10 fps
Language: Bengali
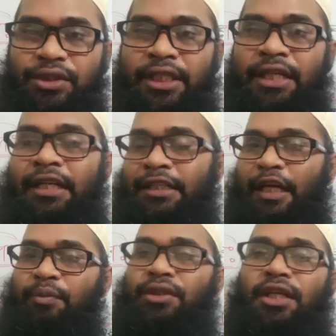করছে
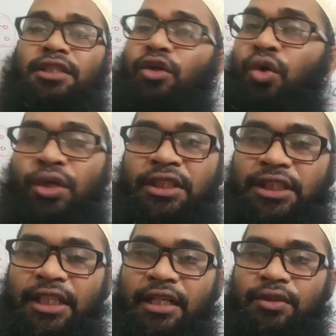তারপর তারা একটা হরিণ
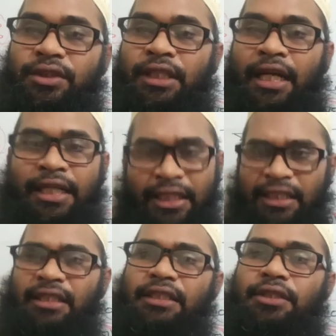শিকার করছে আর এই
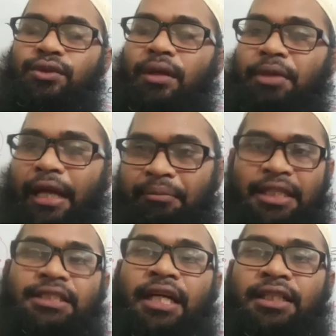ইংরেজিগুলো আমরা
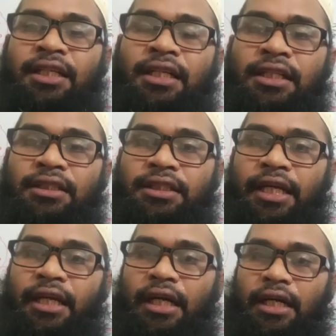এমনি জানি
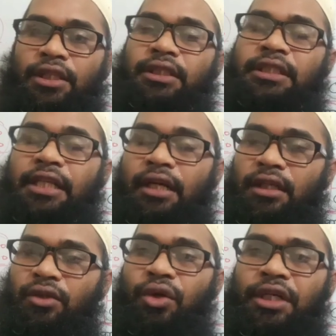যে
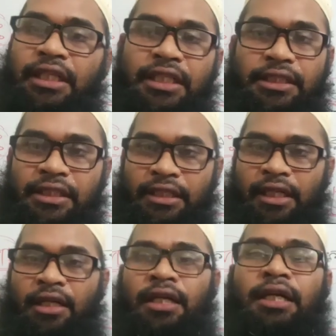হরিণ ইংরেজি
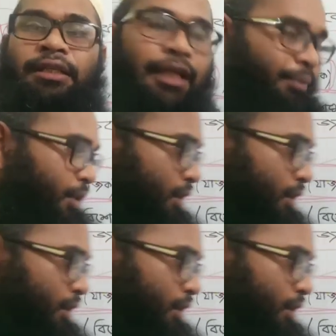ডিয়ার তারপর